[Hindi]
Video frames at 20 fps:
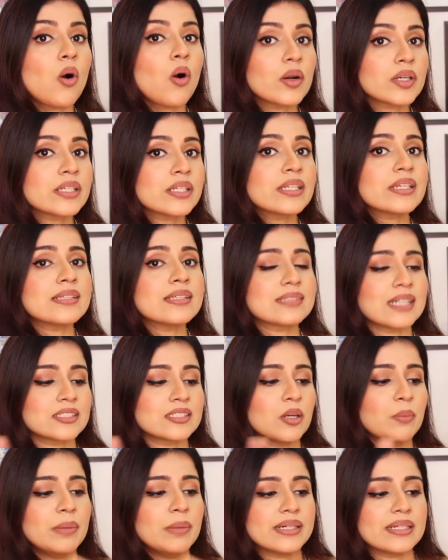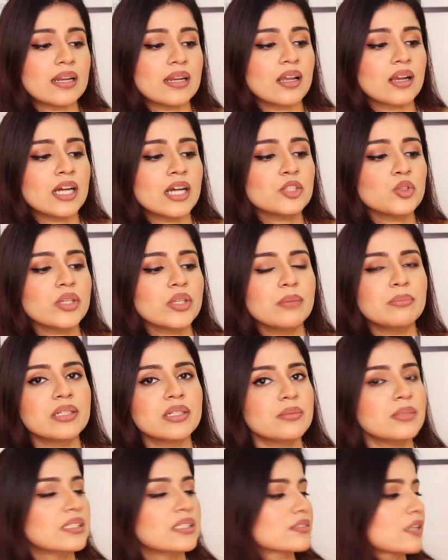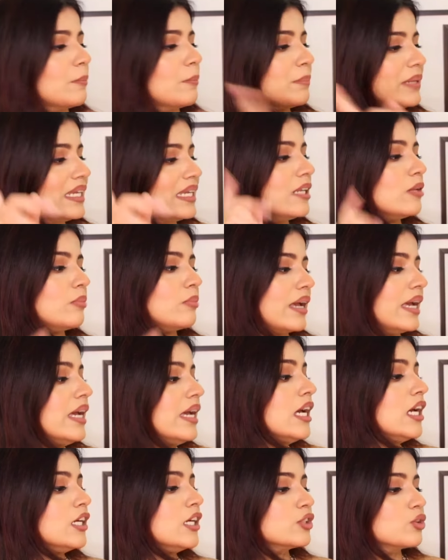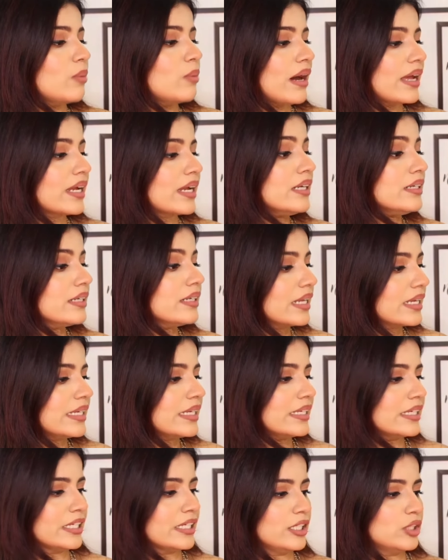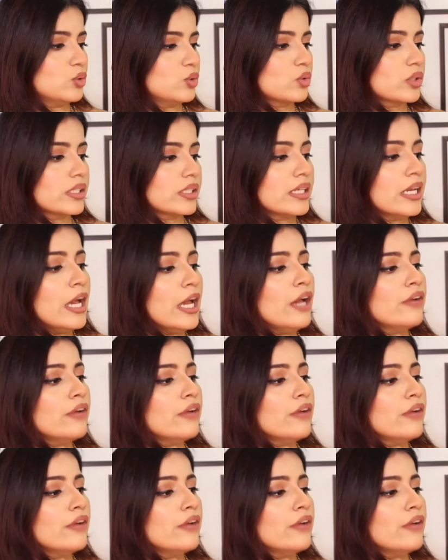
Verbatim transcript: ऑर्डिनरी ज़्यादा बेटर लगा तो ये मिनिमलिस्ट का पील मैं दोबारा नहीं खरीदूंगी